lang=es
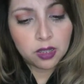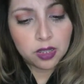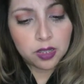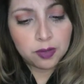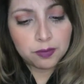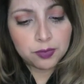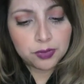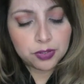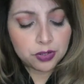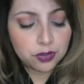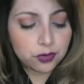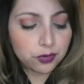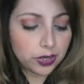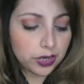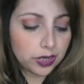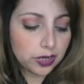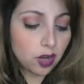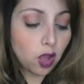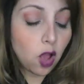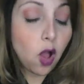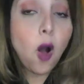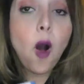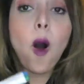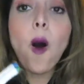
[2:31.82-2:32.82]
Ipsy
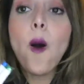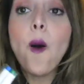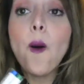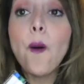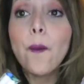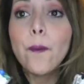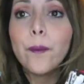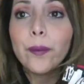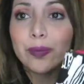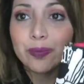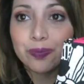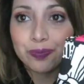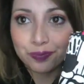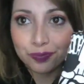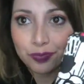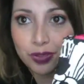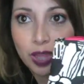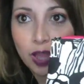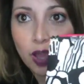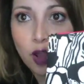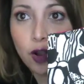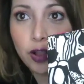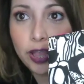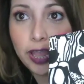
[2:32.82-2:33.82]
¡Oh!
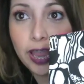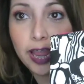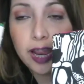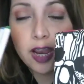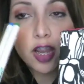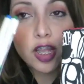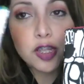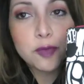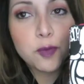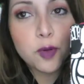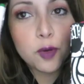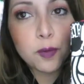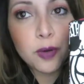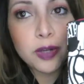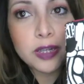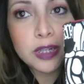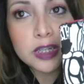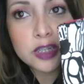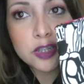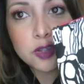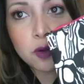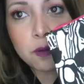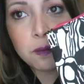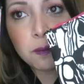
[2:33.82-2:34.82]
Ok, los
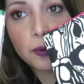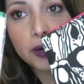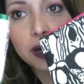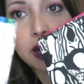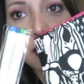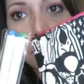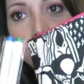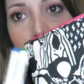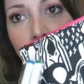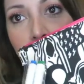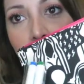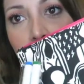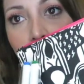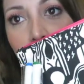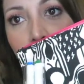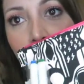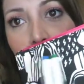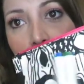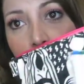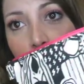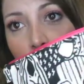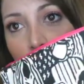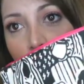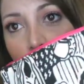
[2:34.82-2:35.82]
plumones son para pintar
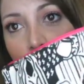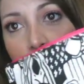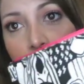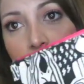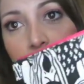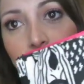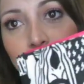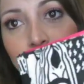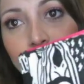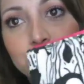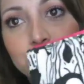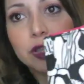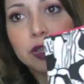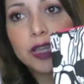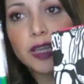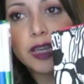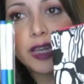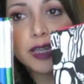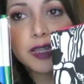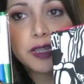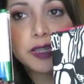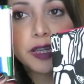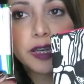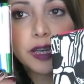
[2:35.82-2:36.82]
la bolsa y
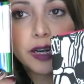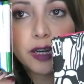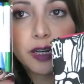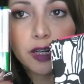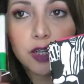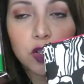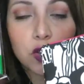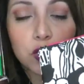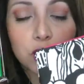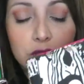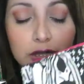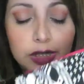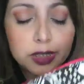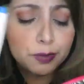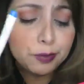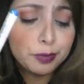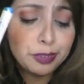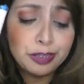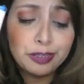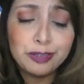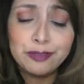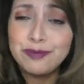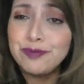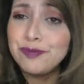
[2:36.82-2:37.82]
hacer cosas.
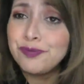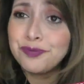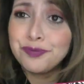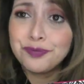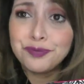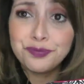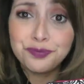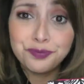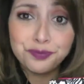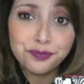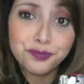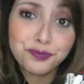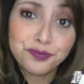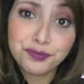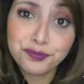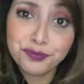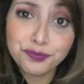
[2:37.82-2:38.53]
Bueno, mm,